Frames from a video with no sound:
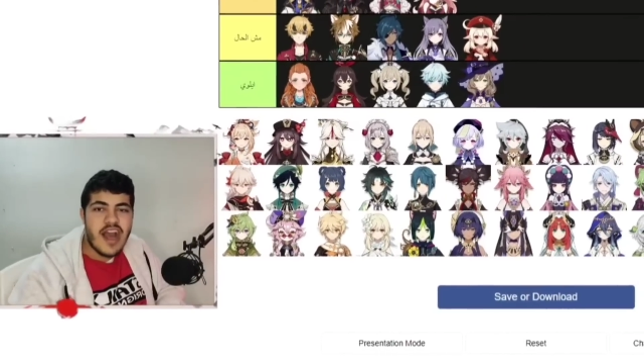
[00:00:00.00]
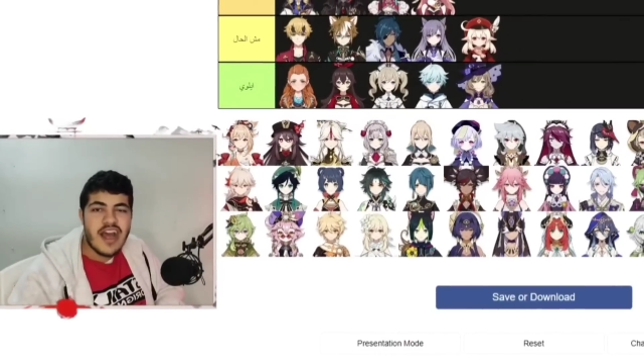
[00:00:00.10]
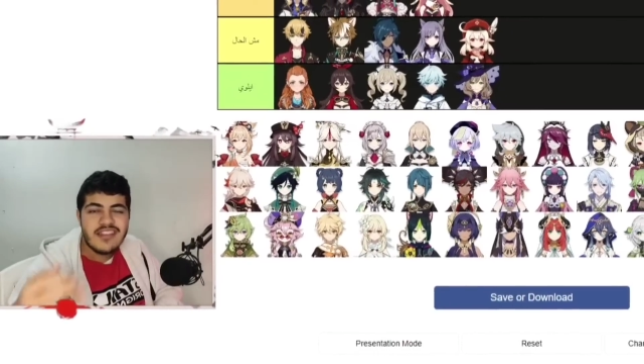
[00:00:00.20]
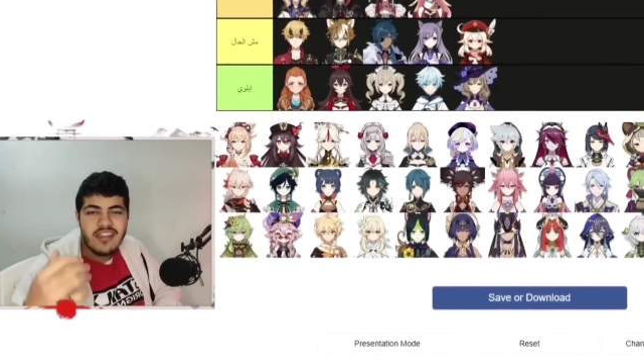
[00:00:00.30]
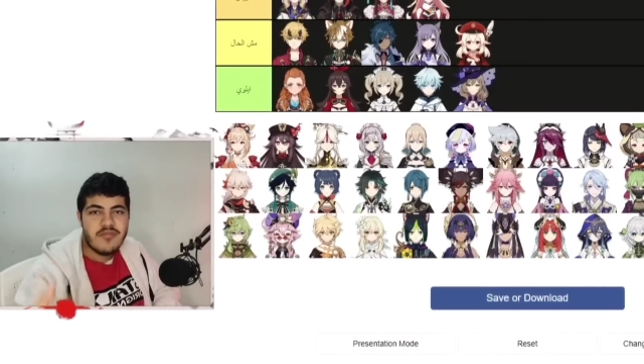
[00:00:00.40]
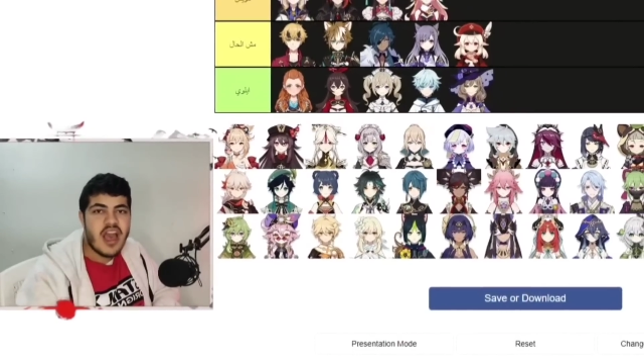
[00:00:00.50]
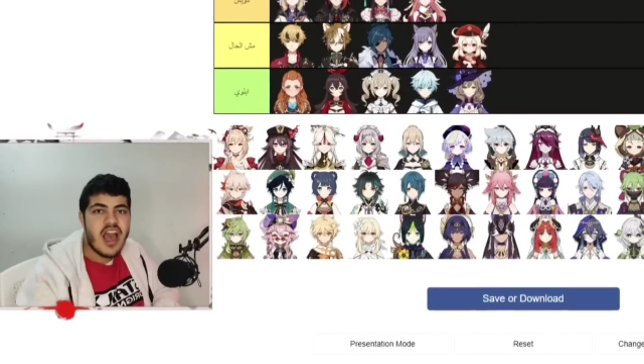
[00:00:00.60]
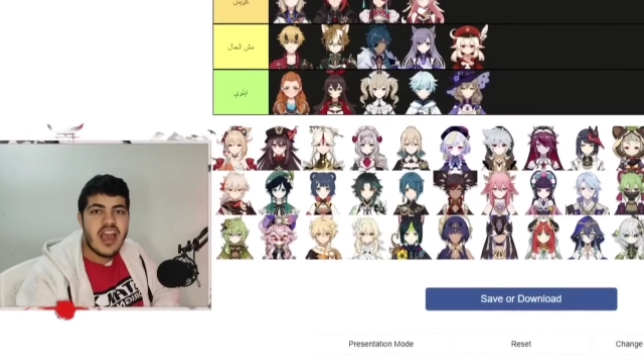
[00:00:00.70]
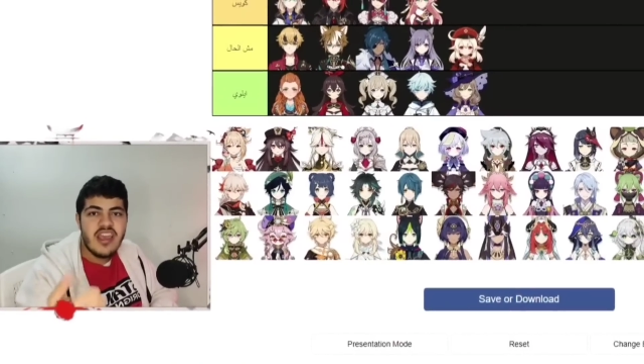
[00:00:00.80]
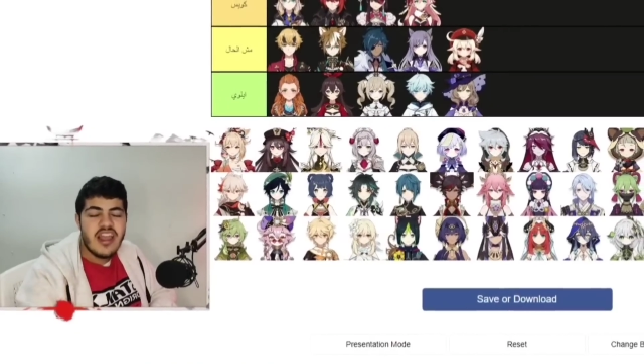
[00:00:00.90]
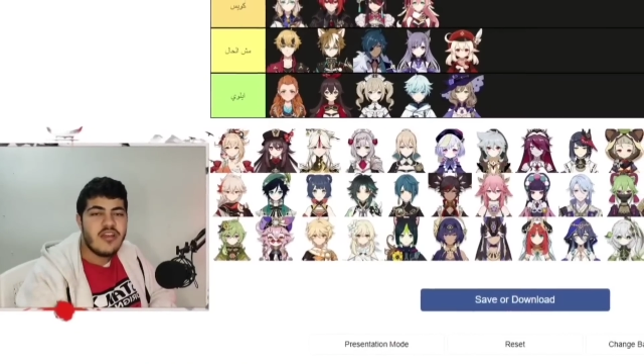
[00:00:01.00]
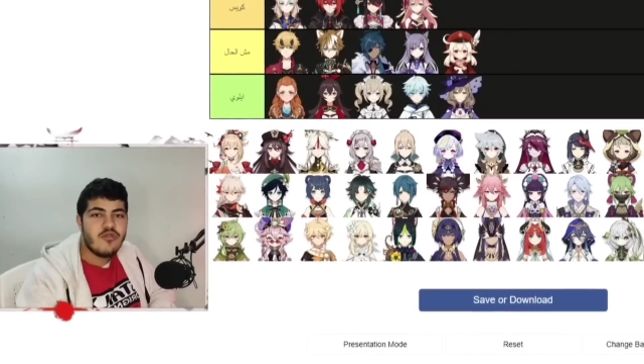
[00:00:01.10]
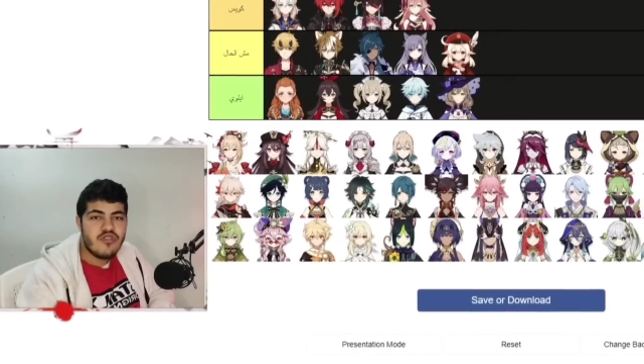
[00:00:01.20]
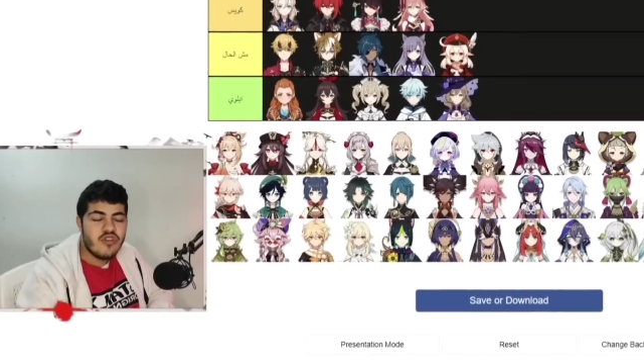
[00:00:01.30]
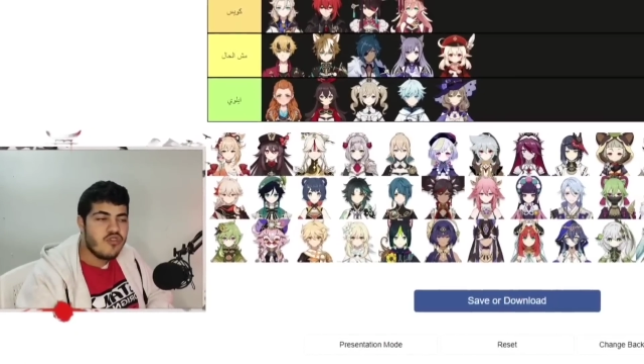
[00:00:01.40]
حطيت معاها يلان
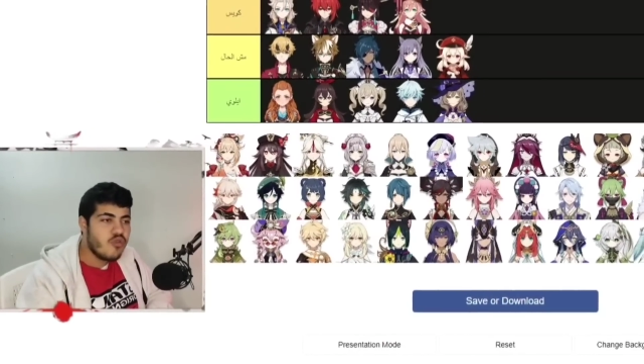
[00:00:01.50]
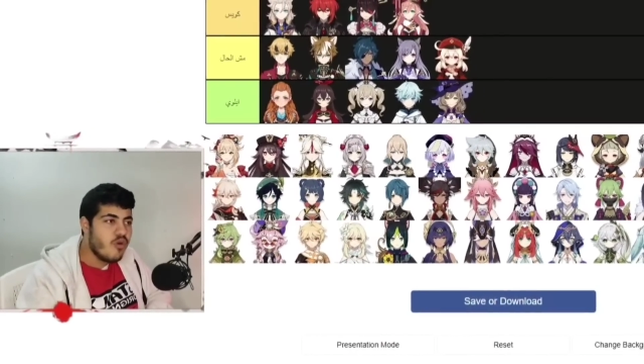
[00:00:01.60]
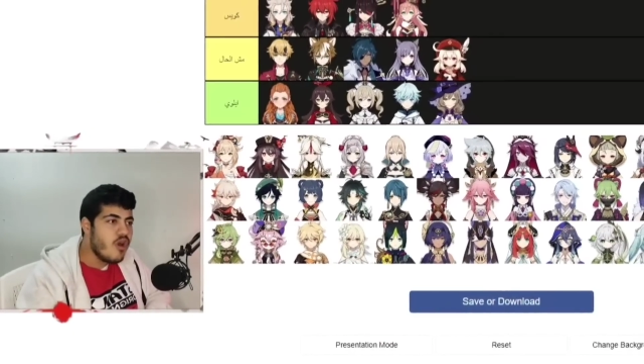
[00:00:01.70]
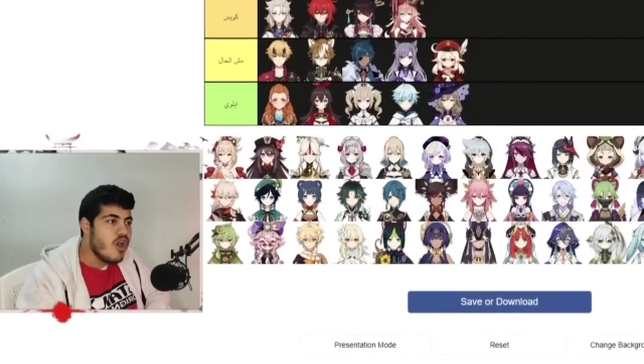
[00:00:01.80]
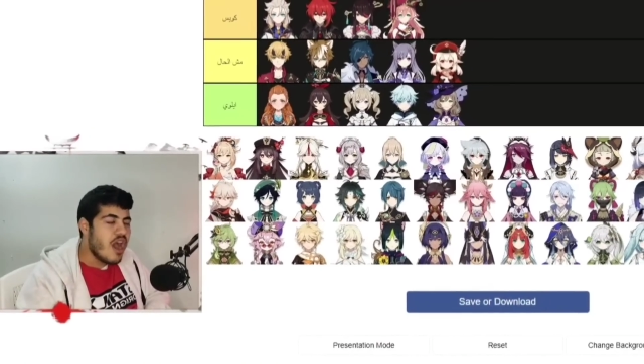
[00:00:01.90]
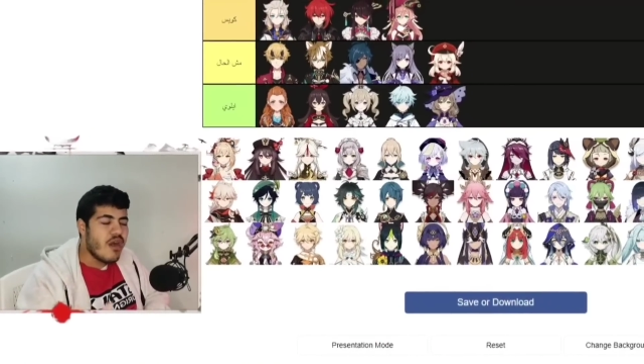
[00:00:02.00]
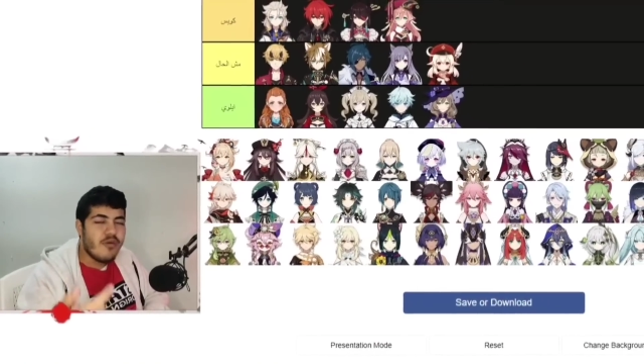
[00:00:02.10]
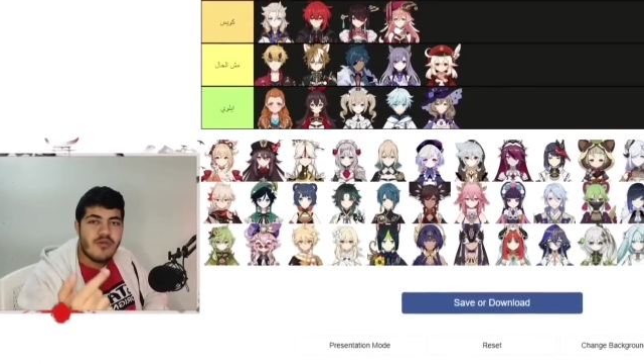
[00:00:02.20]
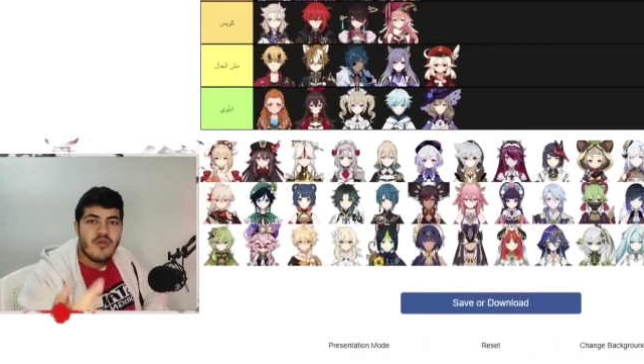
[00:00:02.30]
وشنكشو او